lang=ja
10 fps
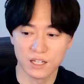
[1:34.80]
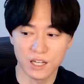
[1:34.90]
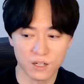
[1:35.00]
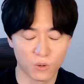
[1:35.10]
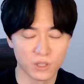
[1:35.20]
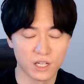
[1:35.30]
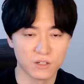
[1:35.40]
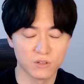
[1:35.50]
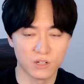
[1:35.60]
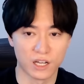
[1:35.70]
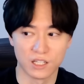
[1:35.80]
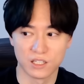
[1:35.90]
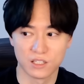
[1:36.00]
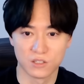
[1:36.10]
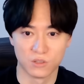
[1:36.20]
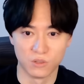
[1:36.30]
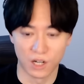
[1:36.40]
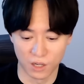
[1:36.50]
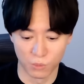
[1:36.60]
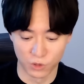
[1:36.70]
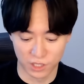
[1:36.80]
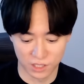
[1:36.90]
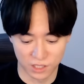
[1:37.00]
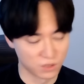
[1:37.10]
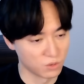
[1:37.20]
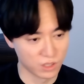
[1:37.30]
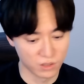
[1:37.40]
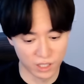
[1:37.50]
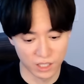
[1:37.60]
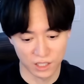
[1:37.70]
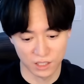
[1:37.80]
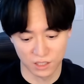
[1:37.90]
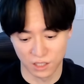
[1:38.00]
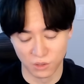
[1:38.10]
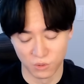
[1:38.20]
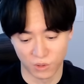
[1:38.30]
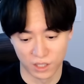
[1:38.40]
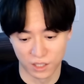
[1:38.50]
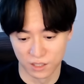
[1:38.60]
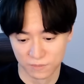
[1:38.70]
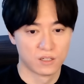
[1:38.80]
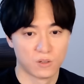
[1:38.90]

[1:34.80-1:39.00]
え、5年ぐらいするからもしかして、それぐらい経ってるのかな